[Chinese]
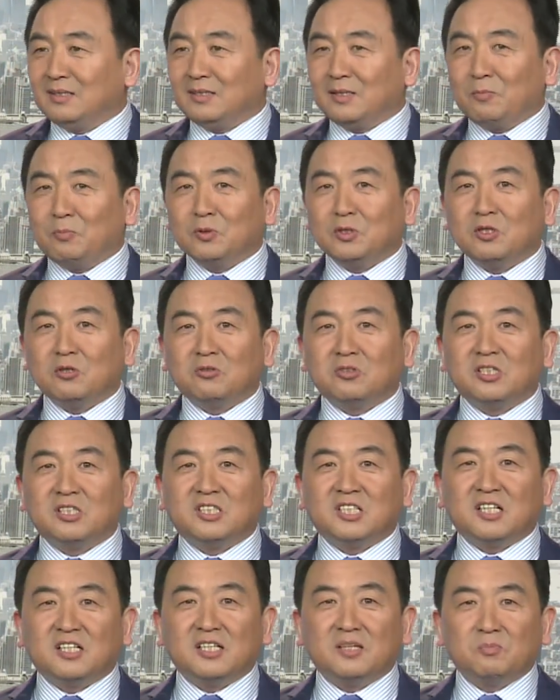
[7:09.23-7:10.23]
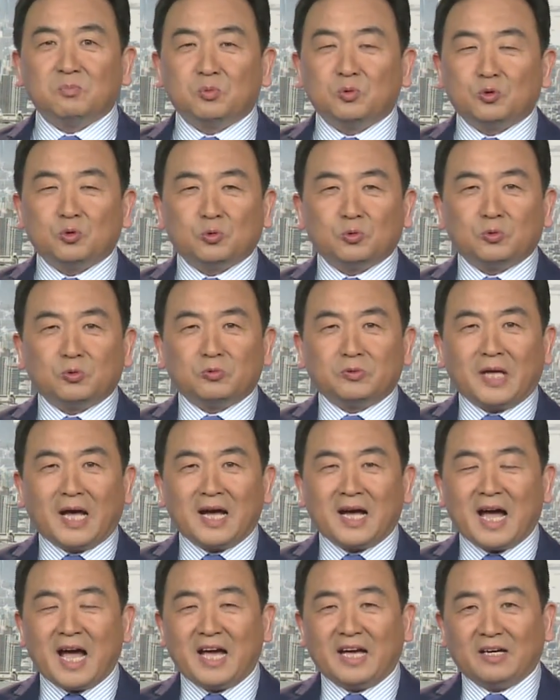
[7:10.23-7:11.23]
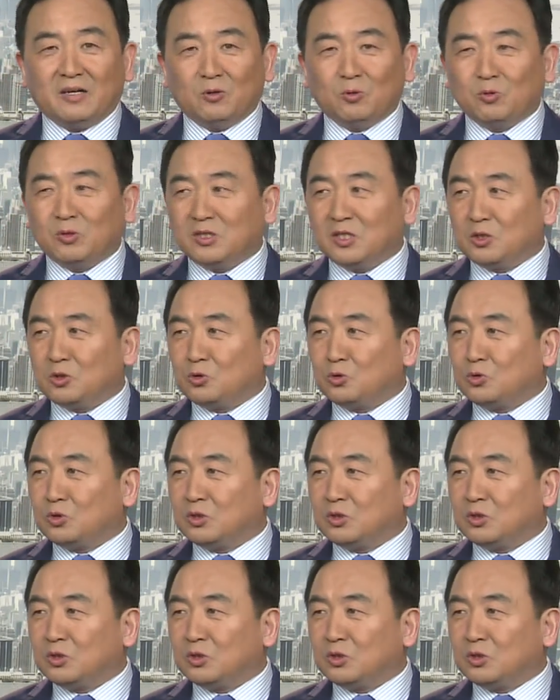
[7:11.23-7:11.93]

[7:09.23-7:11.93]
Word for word: 那不就是政令不出中南海，或者